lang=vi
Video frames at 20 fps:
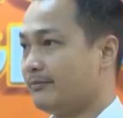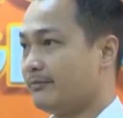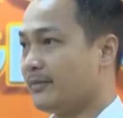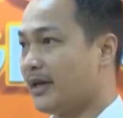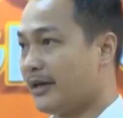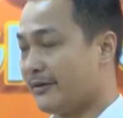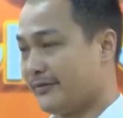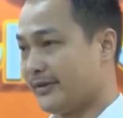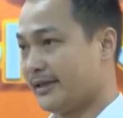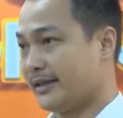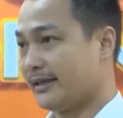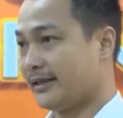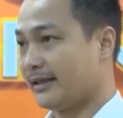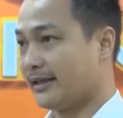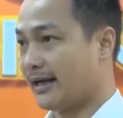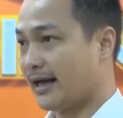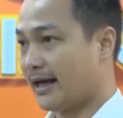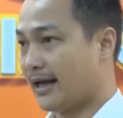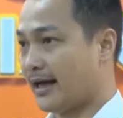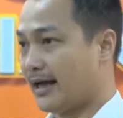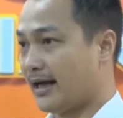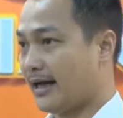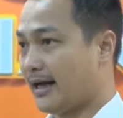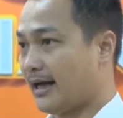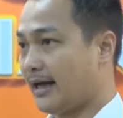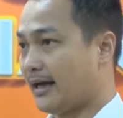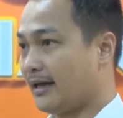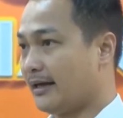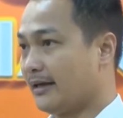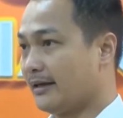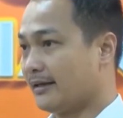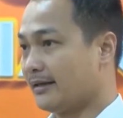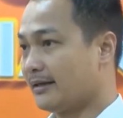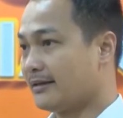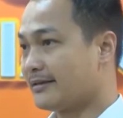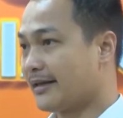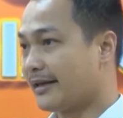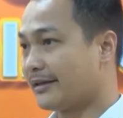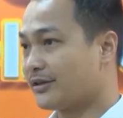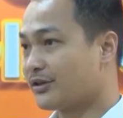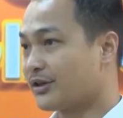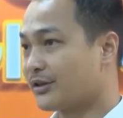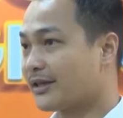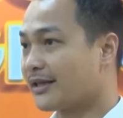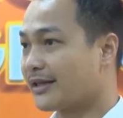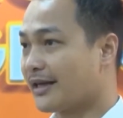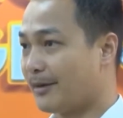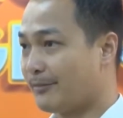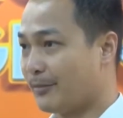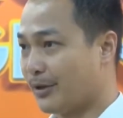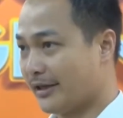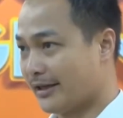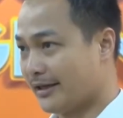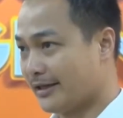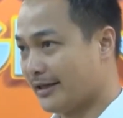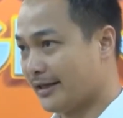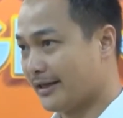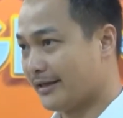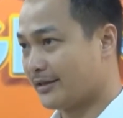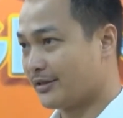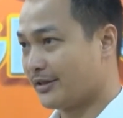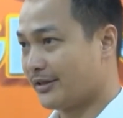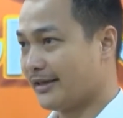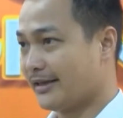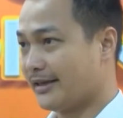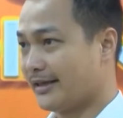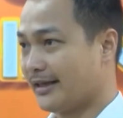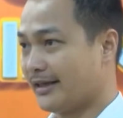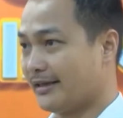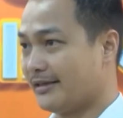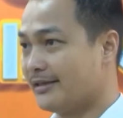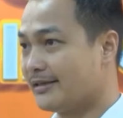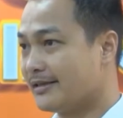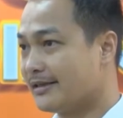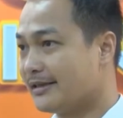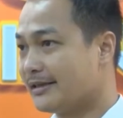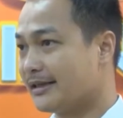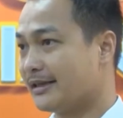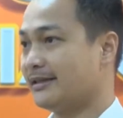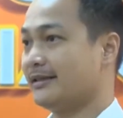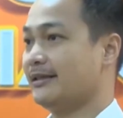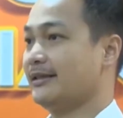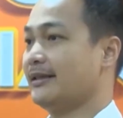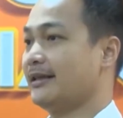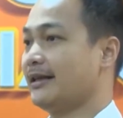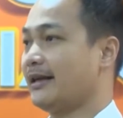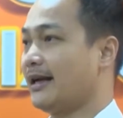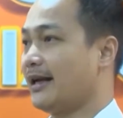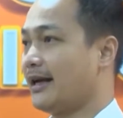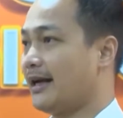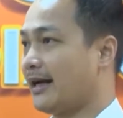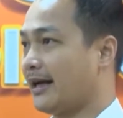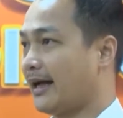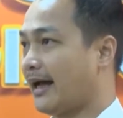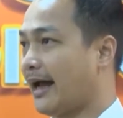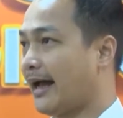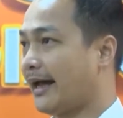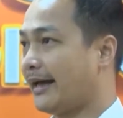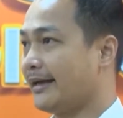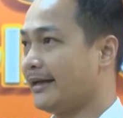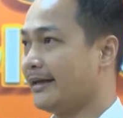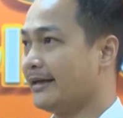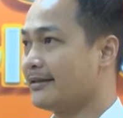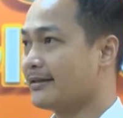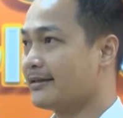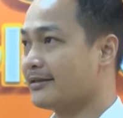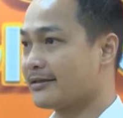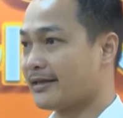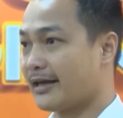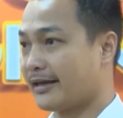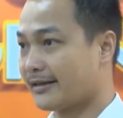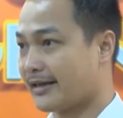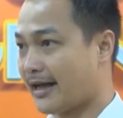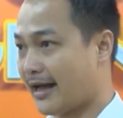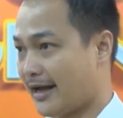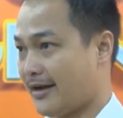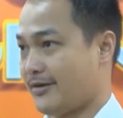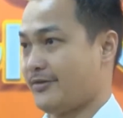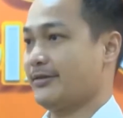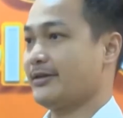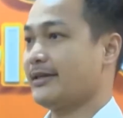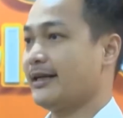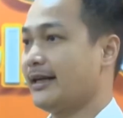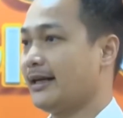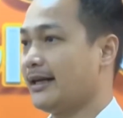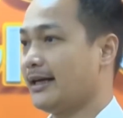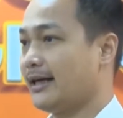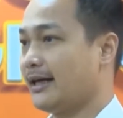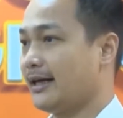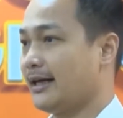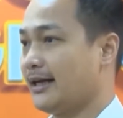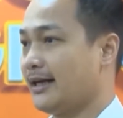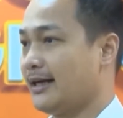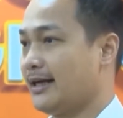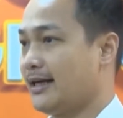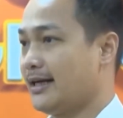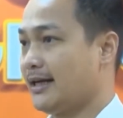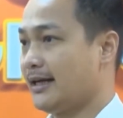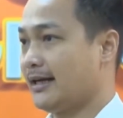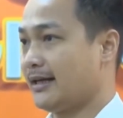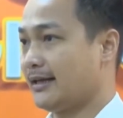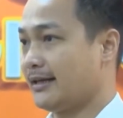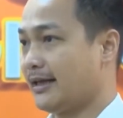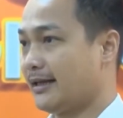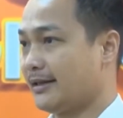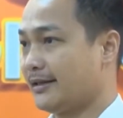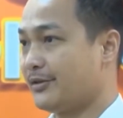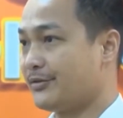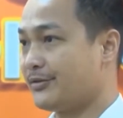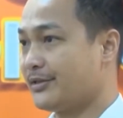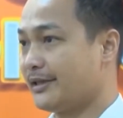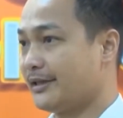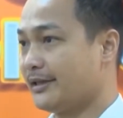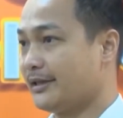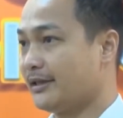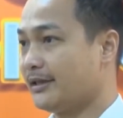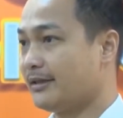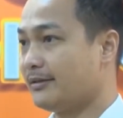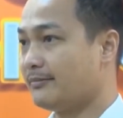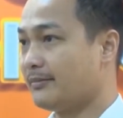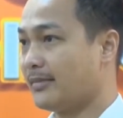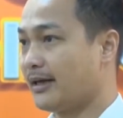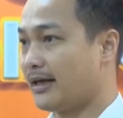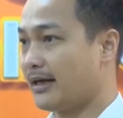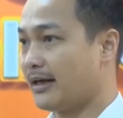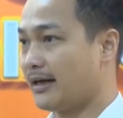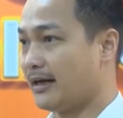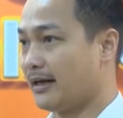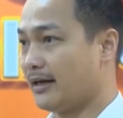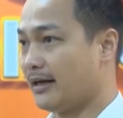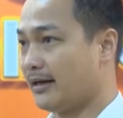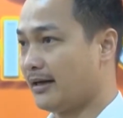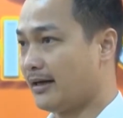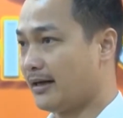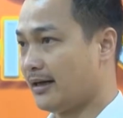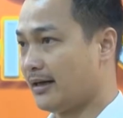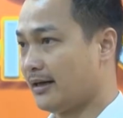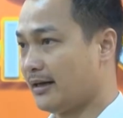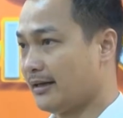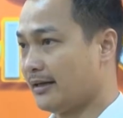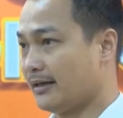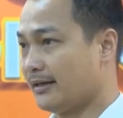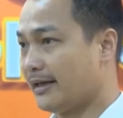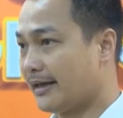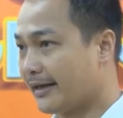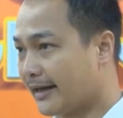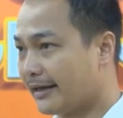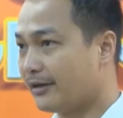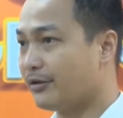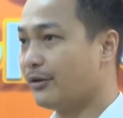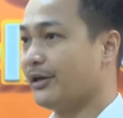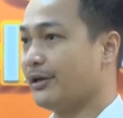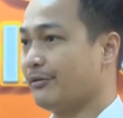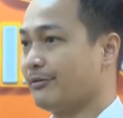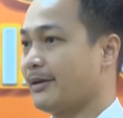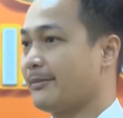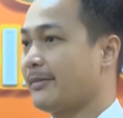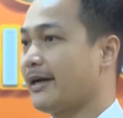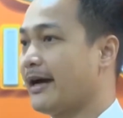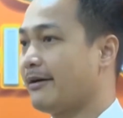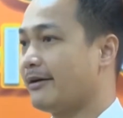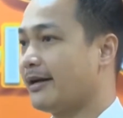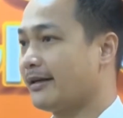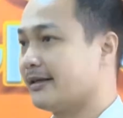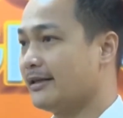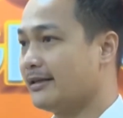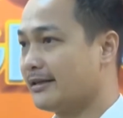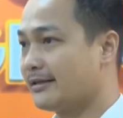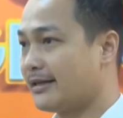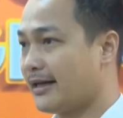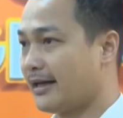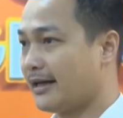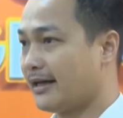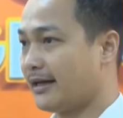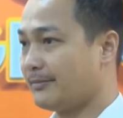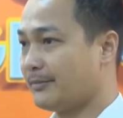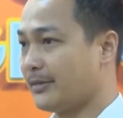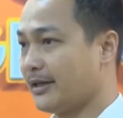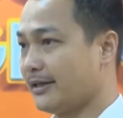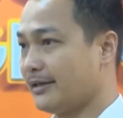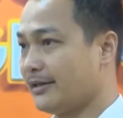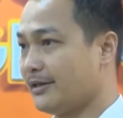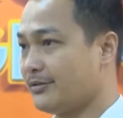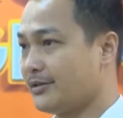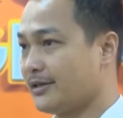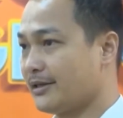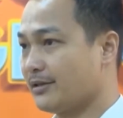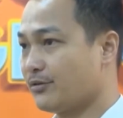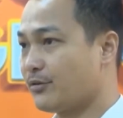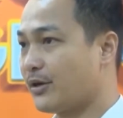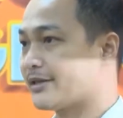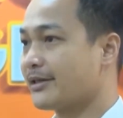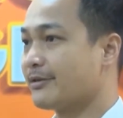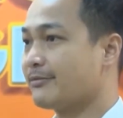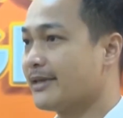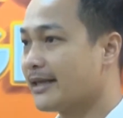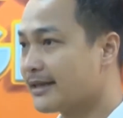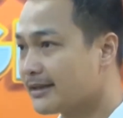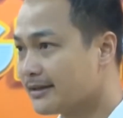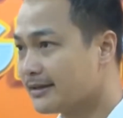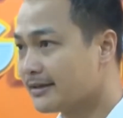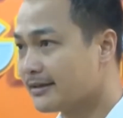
Bởi vì là dành cho tất cả mọi người cho nên là đương nhiên là cái sự sáng tạo sẽ là là tiêu chí mà Ờ, hiện nay hội đồng giám khảo đang đưa ra là một cái tiêu chí quan trọng nhất